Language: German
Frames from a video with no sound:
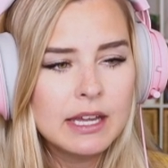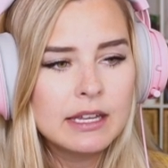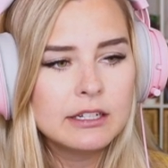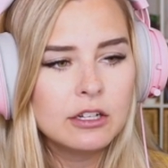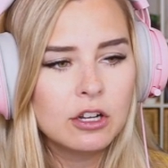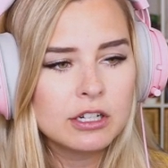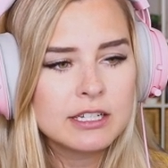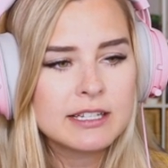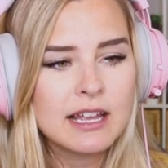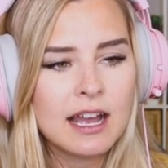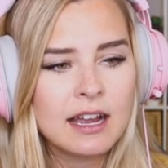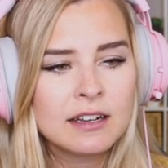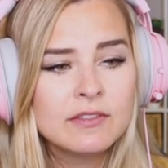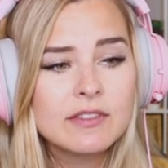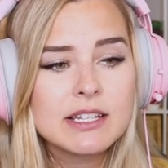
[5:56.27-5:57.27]
Die Leute
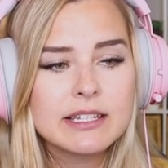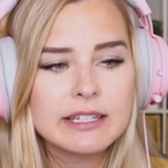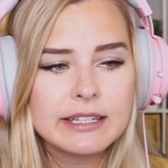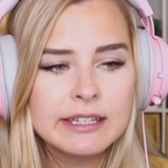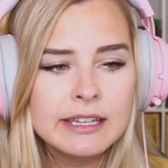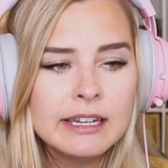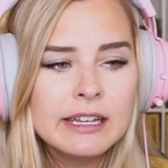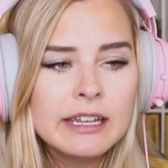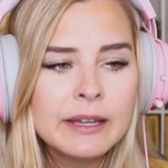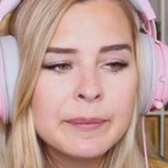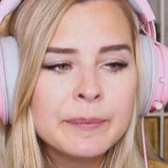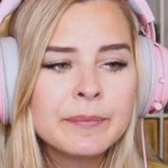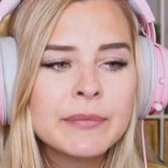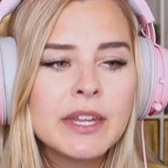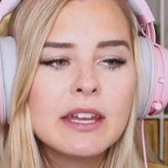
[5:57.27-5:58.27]
sagen, wenn sie hier
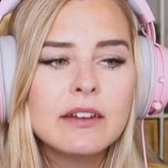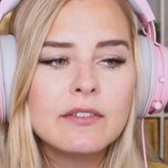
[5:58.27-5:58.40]
leben,